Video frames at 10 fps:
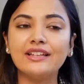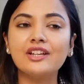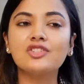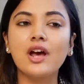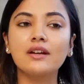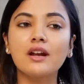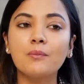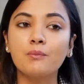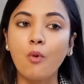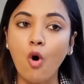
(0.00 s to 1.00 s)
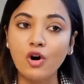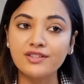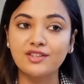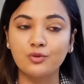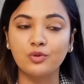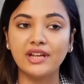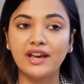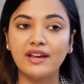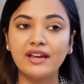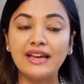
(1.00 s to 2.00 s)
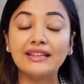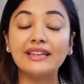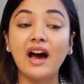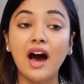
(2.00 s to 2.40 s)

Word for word: ये जानना बहुत ज़रूरी है कि